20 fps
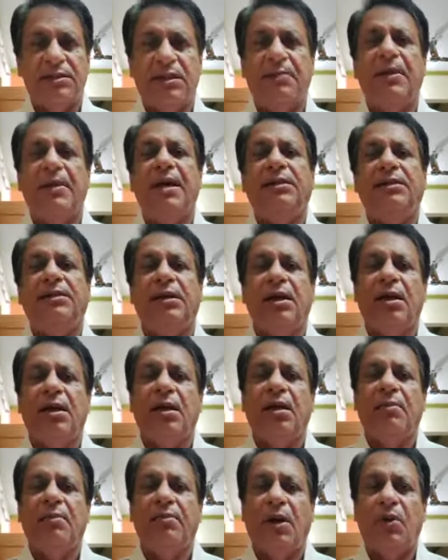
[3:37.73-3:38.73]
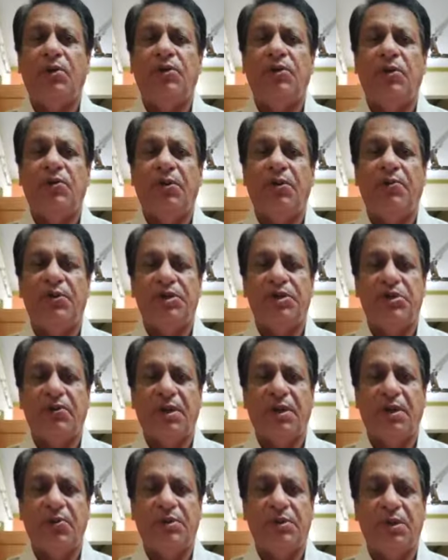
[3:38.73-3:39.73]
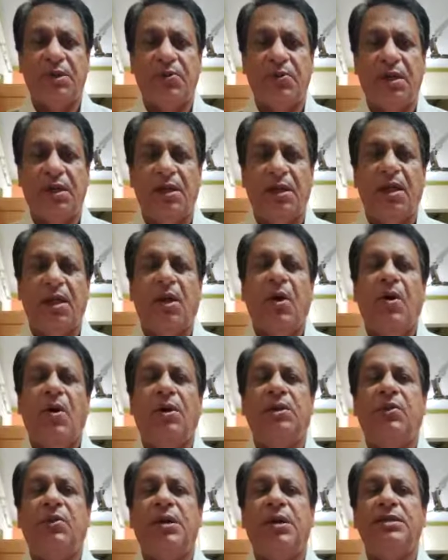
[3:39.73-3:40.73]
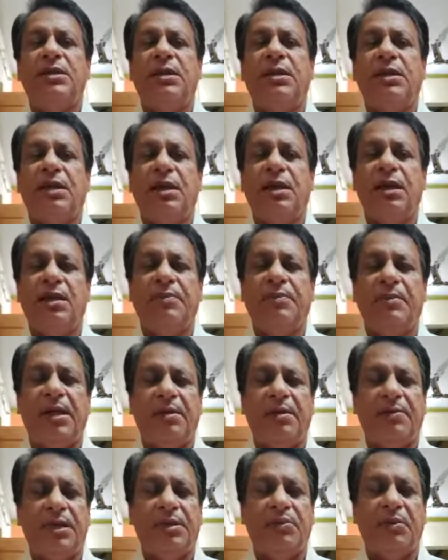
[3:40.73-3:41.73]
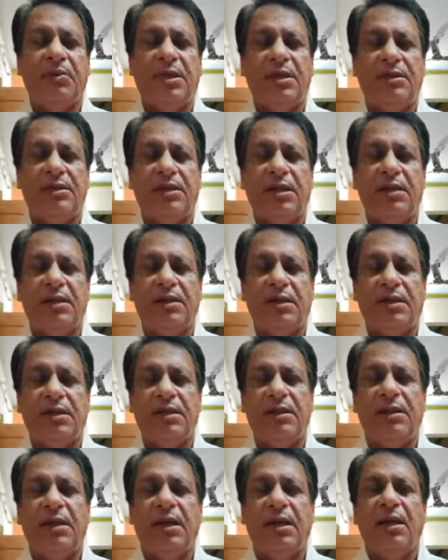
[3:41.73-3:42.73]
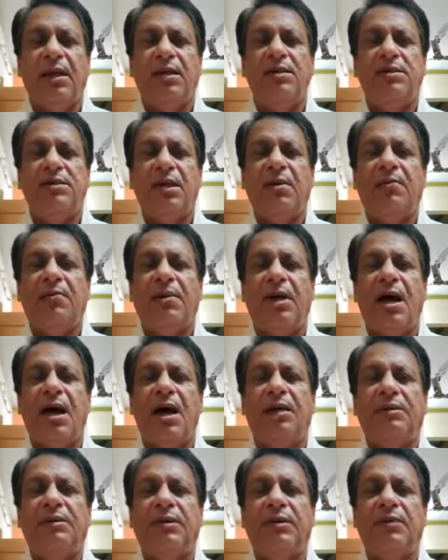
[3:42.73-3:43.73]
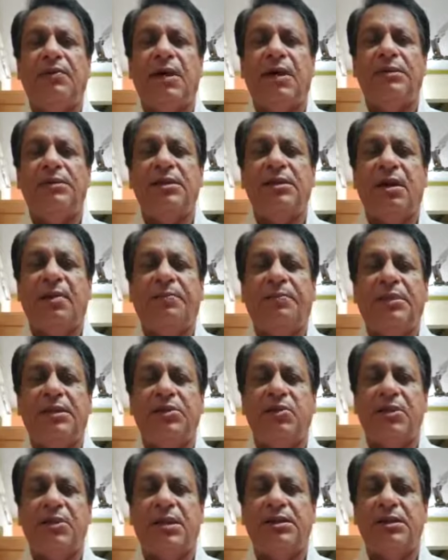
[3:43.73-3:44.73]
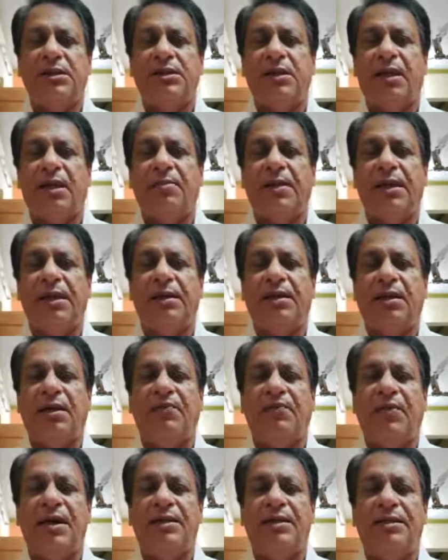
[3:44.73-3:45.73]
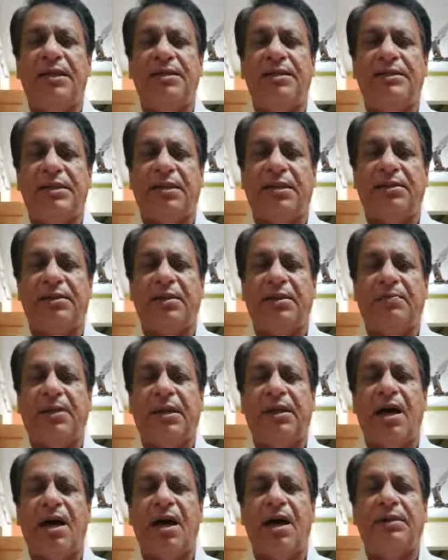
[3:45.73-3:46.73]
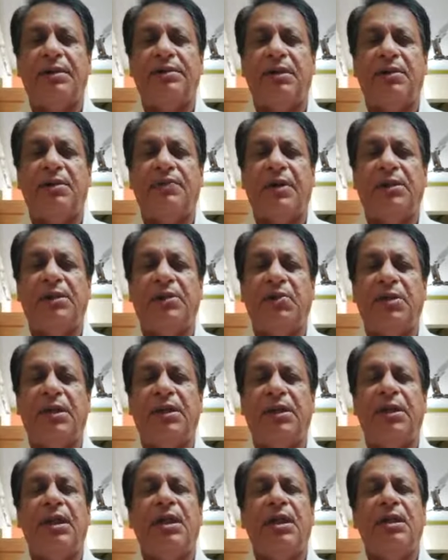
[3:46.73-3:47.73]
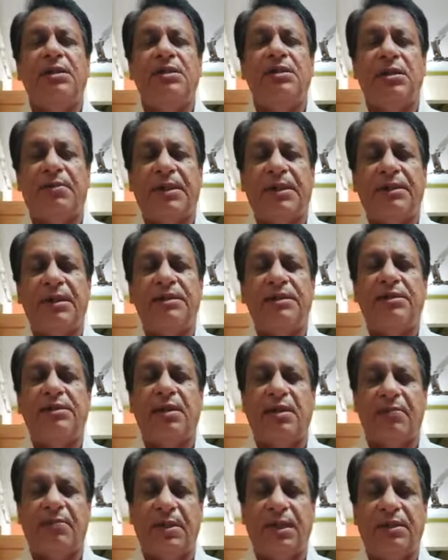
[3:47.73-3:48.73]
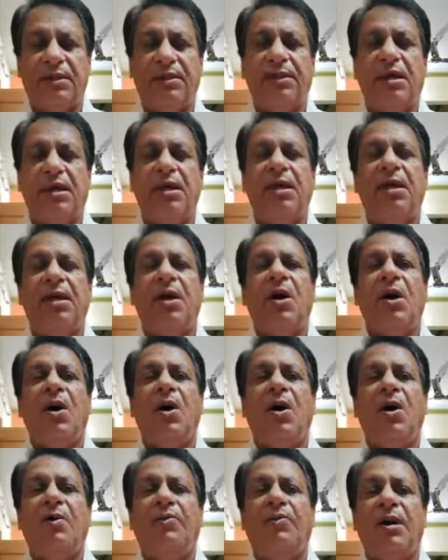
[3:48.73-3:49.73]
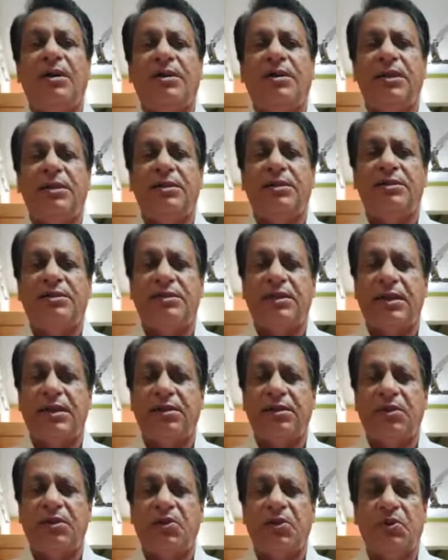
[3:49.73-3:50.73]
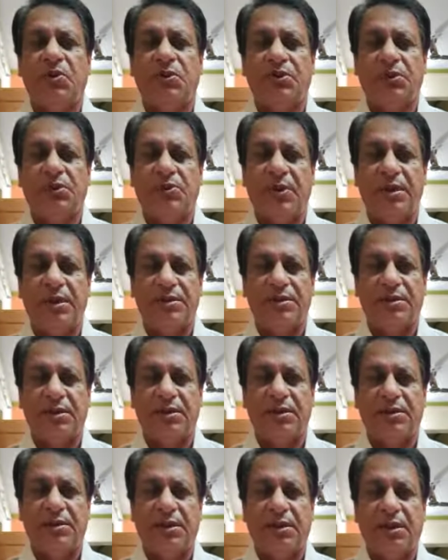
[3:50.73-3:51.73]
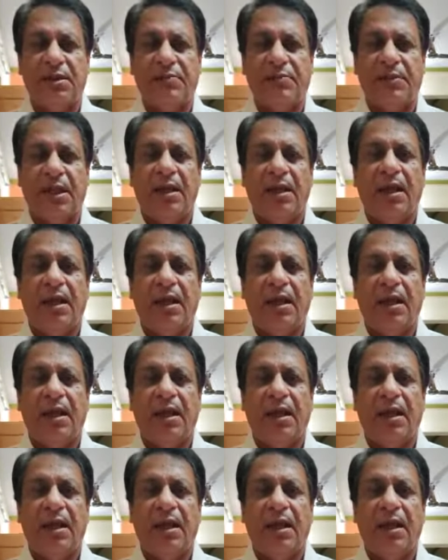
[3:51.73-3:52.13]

इसके बाद बहुध्रुवीय विश्व का उदय हुआ और 2001 में एक महत्वपूर्ण घटना घटी जब आतंकवाद से अब तक सुरक्षित अमेरिका के वर्ल्ड ट्रेड सेंटर पर आतंकवादियों ने ज़बरदस्त हमला किया और वर्ल्ड ट्रेड सेंटर को ध्वस्त कर दिया